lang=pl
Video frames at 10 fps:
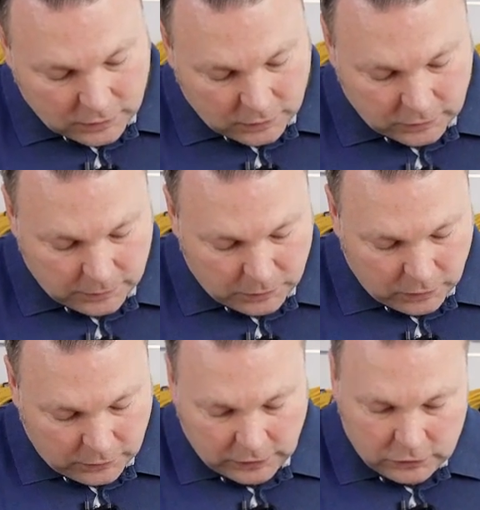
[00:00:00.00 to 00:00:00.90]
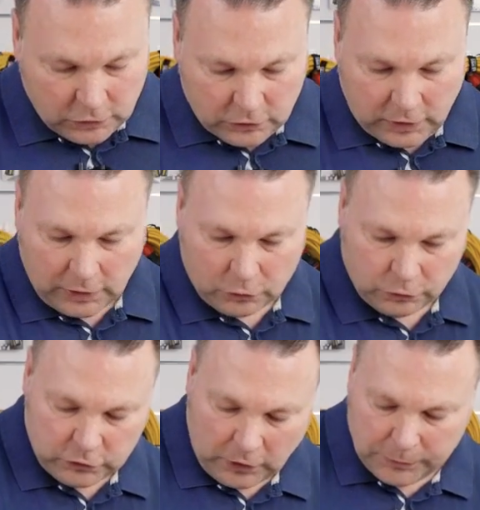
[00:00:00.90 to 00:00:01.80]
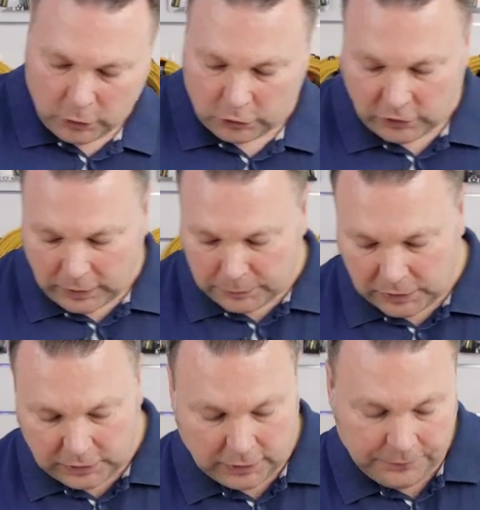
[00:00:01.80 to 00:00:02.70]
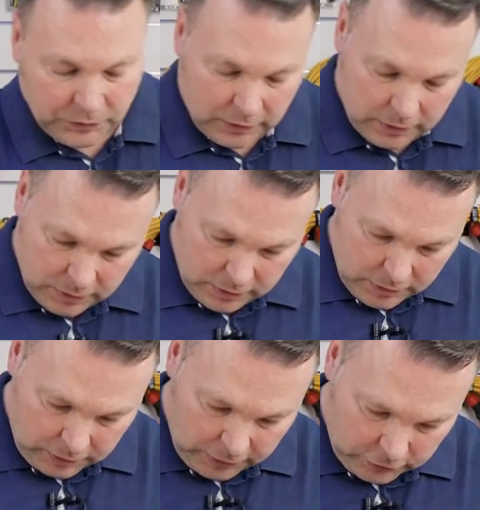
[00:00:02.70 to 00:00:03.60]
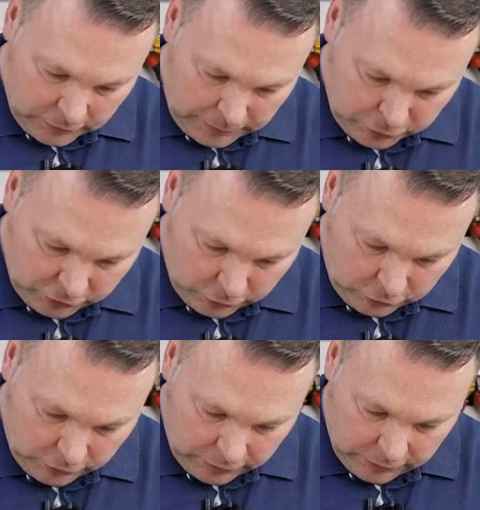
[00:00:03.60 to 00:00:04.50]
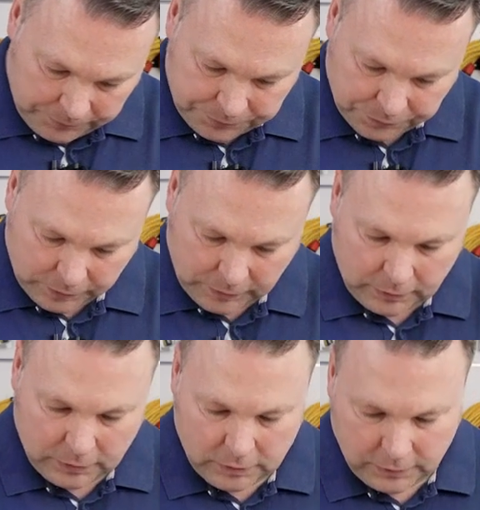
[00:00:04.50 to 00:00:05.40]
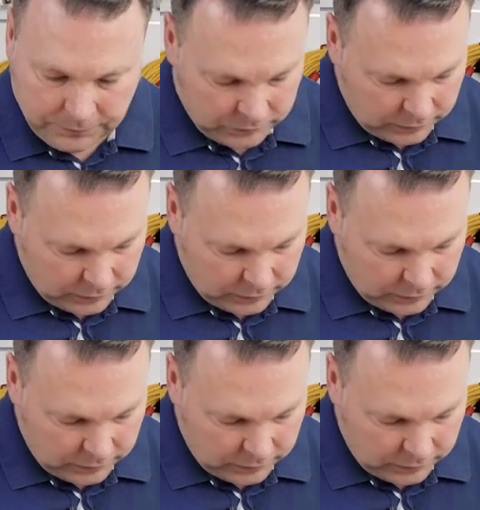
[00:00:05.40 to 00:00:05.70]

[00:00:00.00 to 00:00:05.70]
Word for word: o tym mogą wiedzieć, a ja już widziałem gorsze kabelki. Klienci nam przynosili. O.